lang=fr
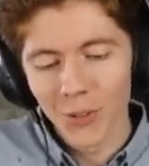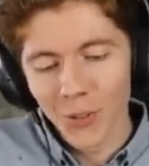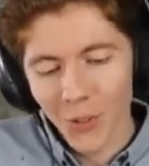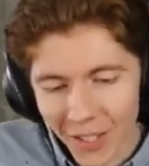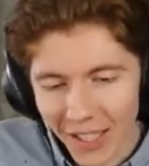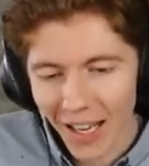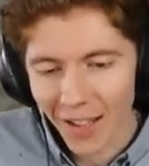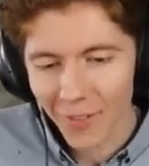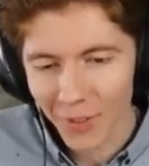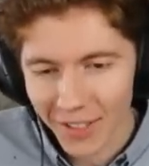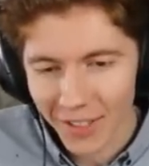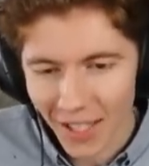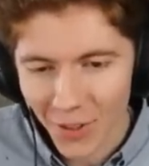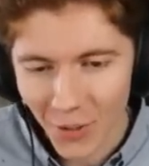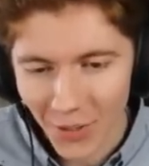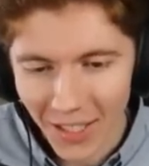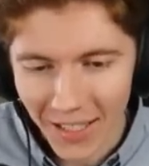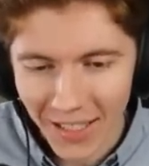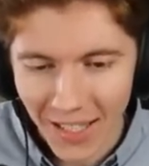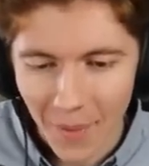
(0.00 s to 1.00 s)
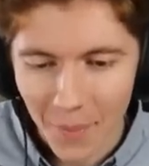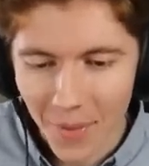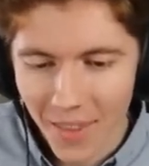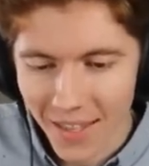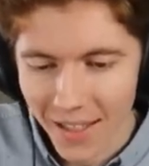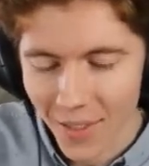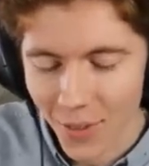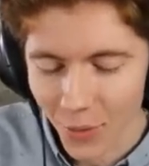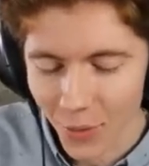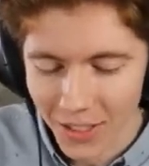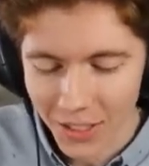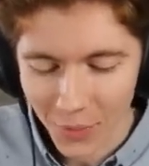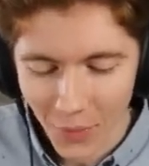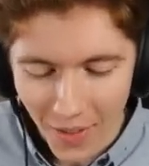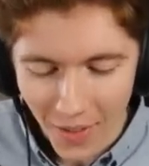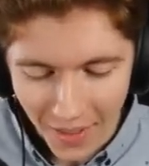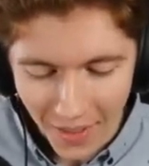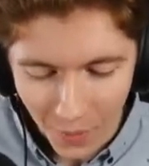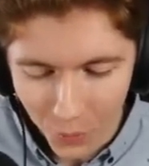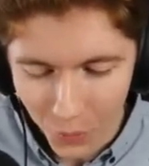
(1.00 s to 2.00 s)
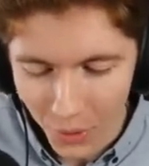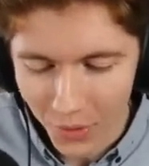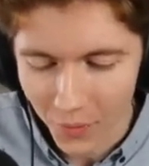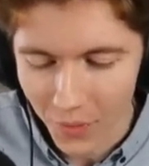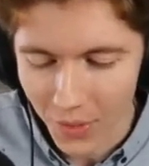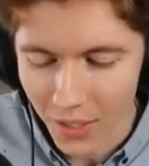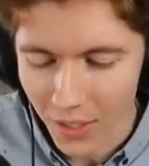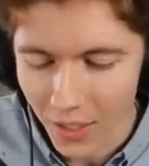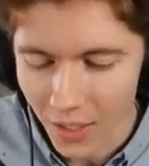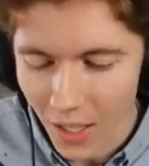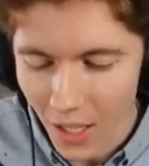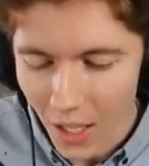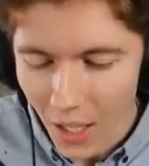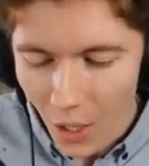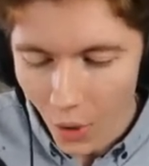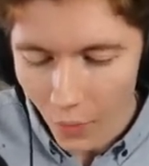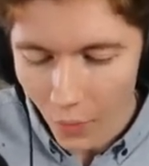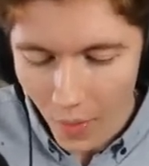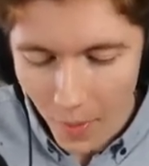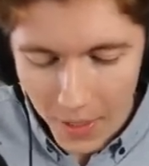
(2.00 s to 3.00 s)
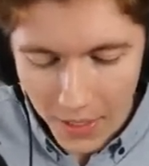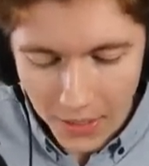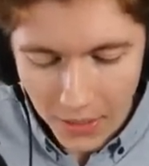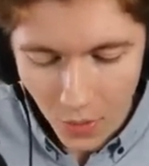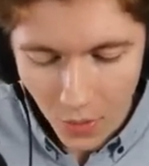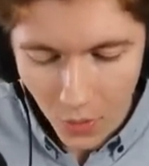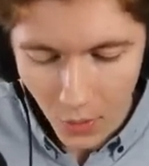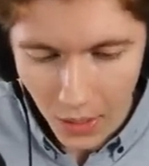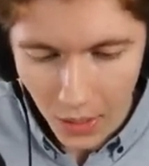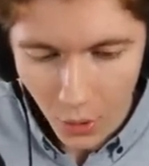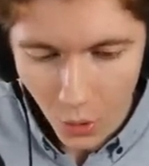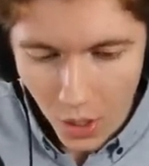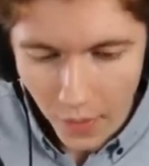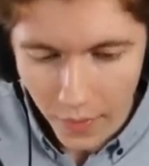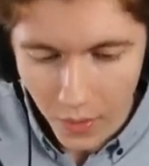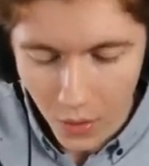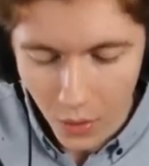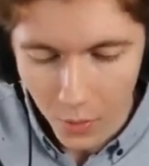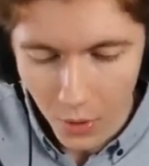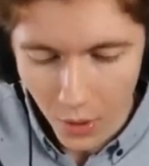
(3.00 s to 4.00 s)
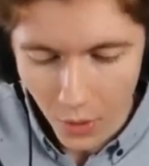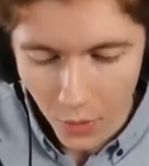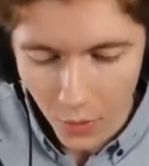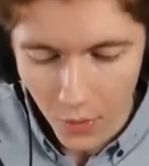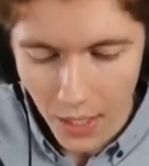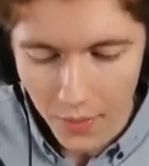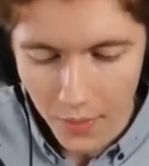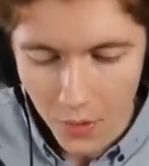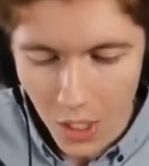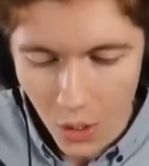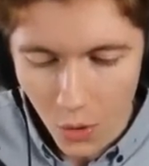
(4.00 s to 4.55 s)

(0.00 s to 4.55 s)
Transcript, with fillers: Du coup, on a l'avantage dans la game. 785 points de vie. On va partir sur la gauche avec le molosse de lave.